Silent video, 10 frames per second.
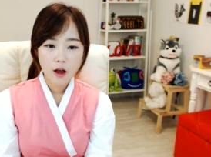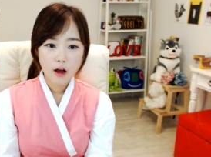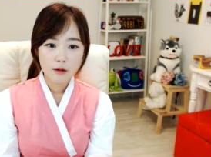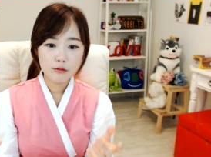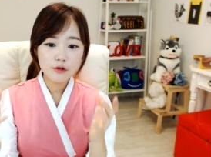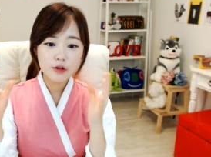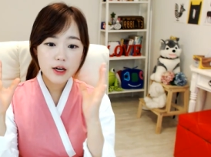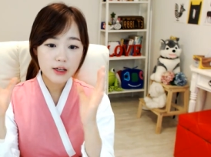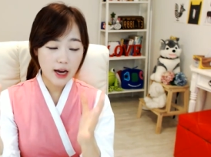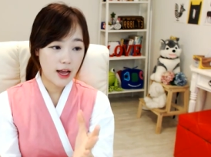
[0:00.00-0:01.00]

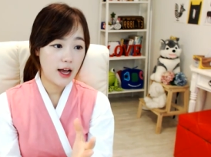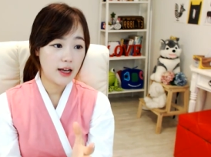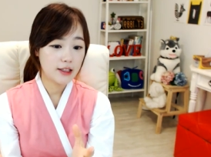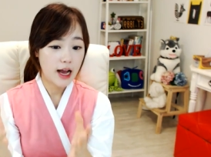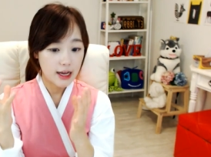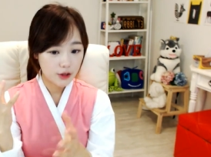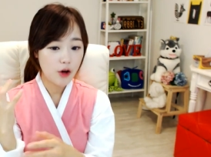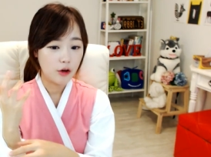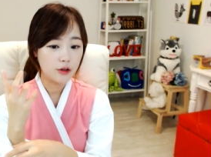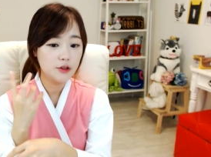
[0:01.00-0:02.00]
문과를 가야
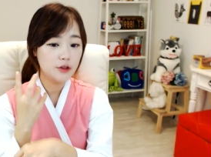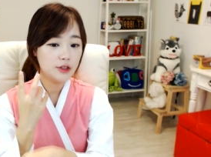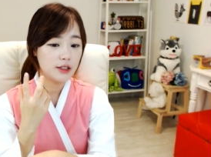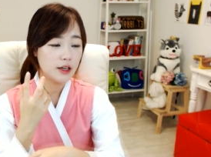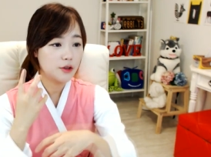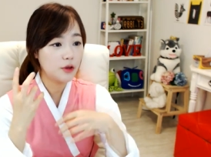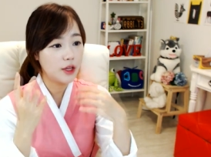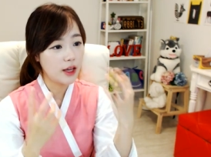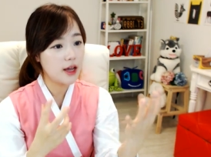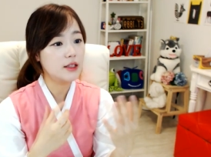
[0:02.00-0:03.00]
가서 근현대사를
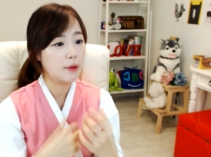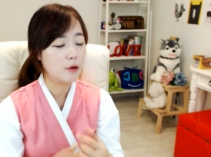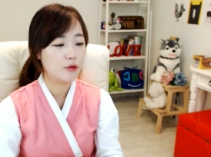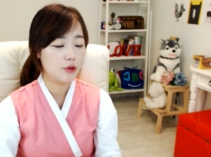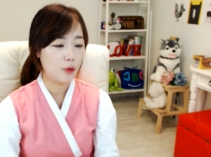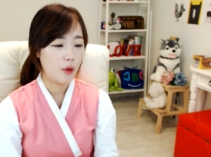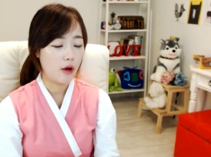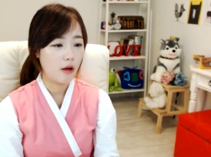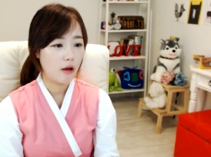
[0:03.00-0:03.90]
선택해야지 배울 수 있는 거야.